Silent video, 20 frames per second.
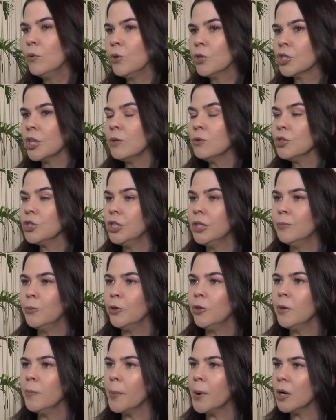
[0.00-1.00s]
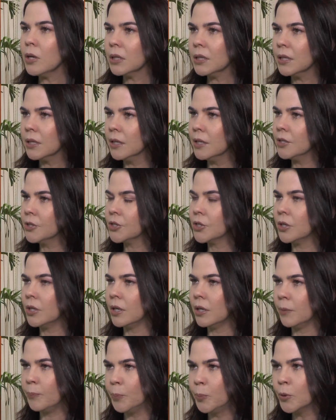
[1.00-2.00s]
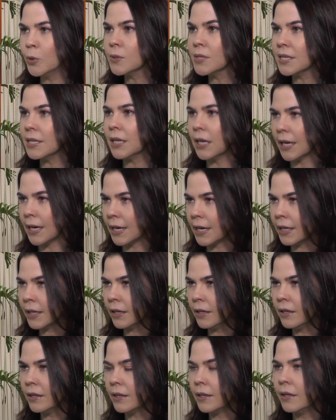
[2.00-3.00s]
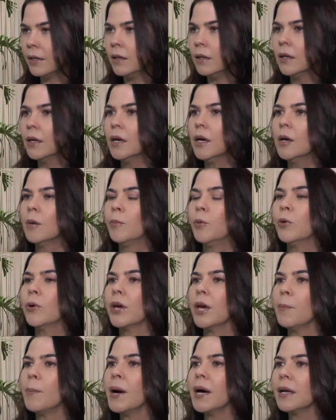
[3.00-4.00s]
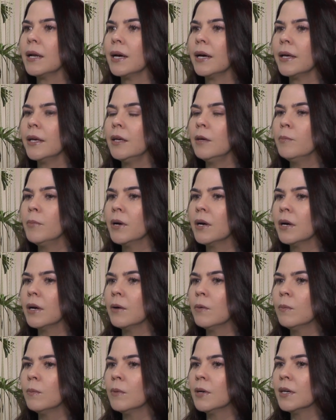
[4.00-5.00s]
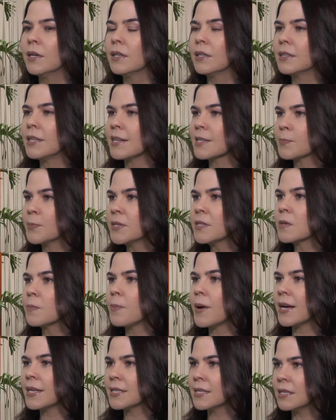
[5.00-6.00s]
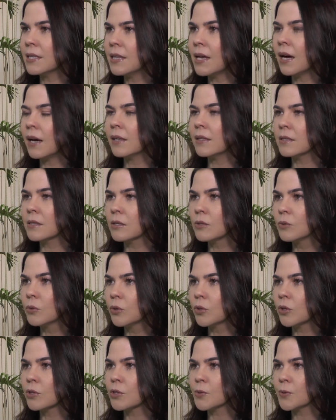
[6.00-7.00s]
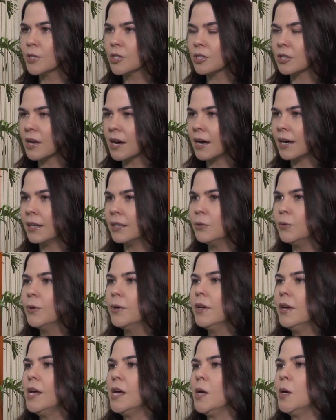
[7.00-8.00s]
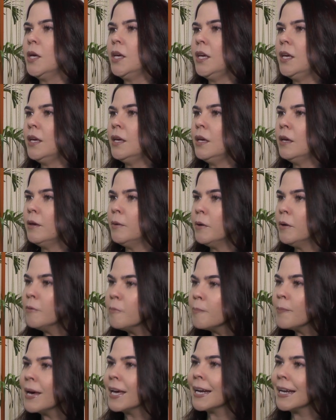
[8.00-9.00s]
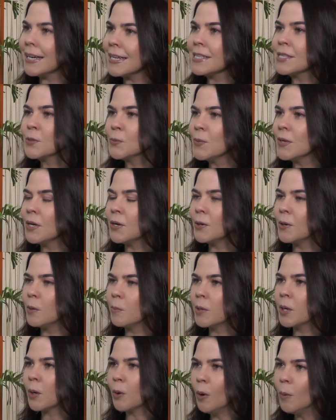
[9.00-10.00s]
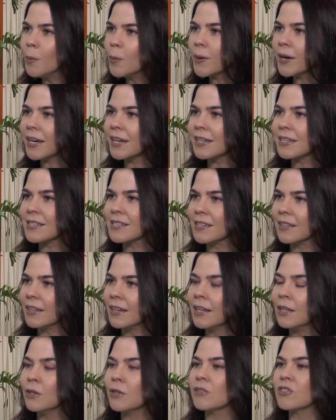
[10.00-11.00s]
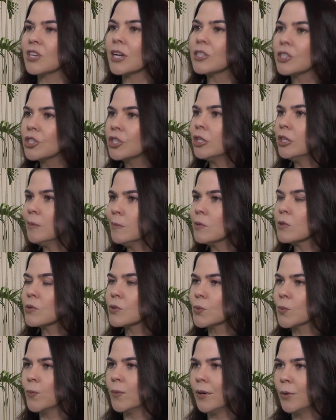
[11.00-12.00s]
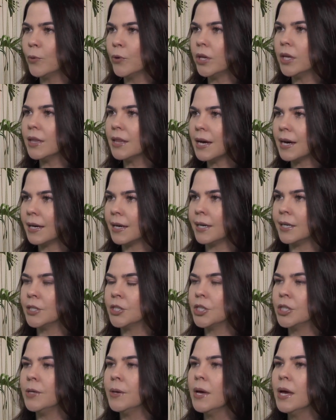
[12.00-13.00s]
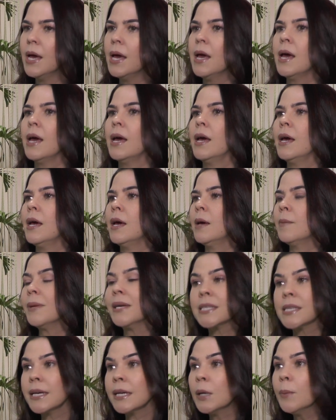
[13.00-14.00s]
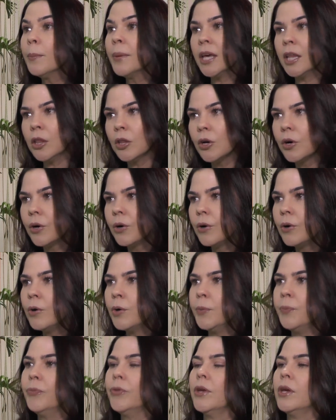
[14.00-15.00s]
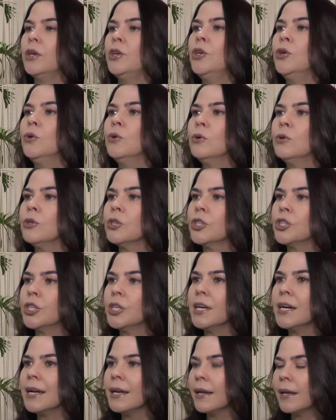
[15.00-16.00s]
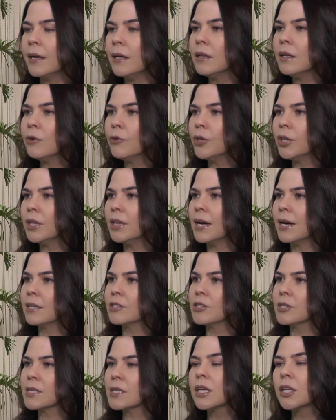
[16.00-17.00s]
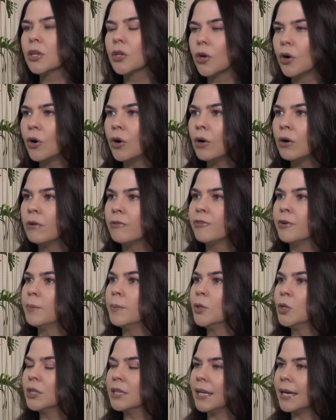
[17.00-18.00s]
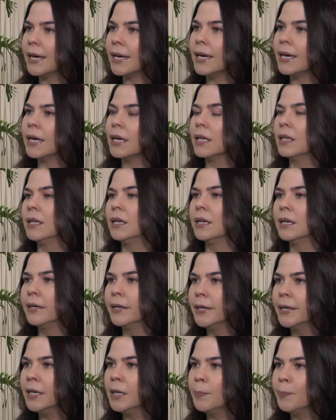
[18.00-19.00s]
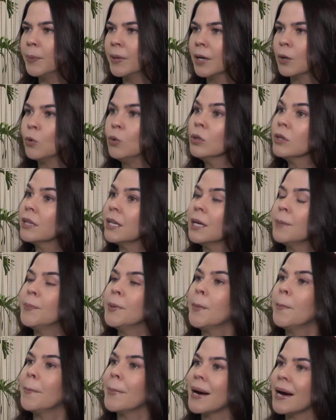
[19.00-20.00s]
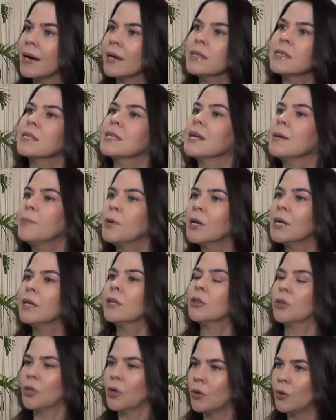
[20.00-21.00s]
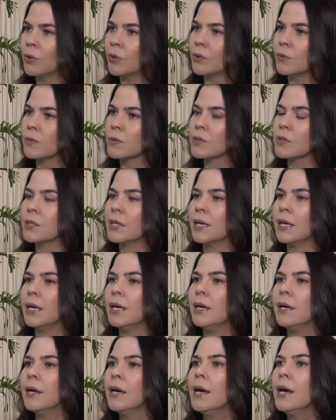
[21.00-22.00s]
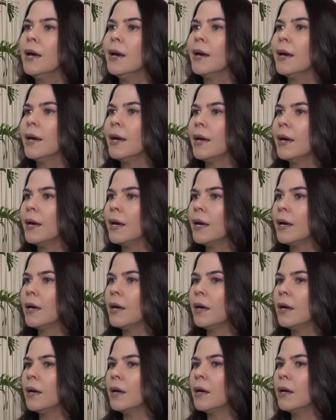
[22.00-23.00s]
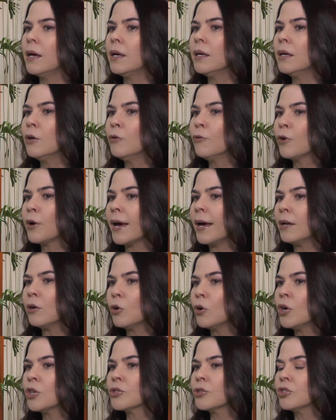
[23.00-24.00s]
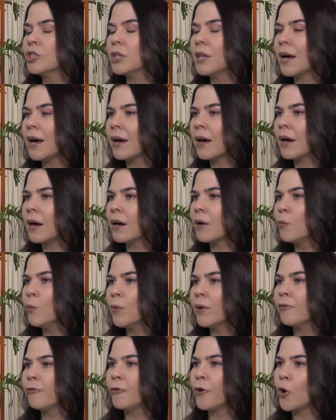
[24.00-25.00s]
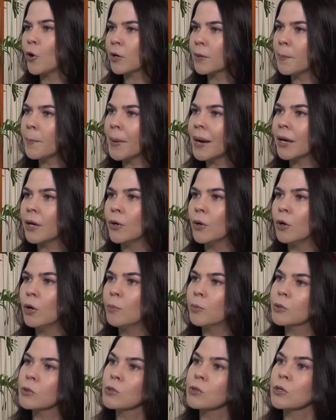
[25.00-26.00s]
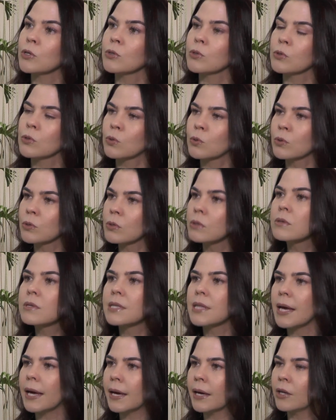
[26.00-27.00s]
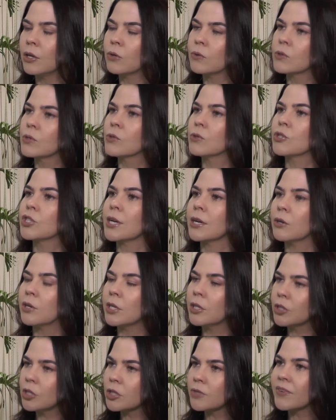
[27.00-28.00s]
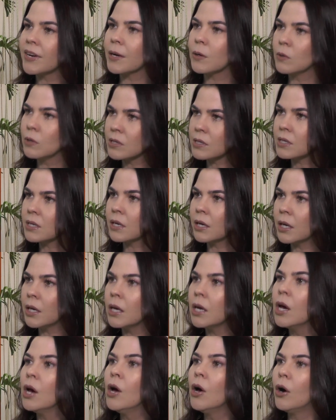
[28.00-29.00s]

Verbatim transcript: Hoje é um dia muito importante para o SENAC, né? porque Parnaíba é uma das principais cidades do nosso estado e merece uma obra como essa. Né? Nós já tínhamos uma unidade, é, mas era menor e hoje, além da unidade ser nova, moderna, ampla, contempla mais laboratórios. Né? É, eu quero, gosto de dar um enfoque maior para os nossos cursos técnicos, onde agora a gente vai conseguir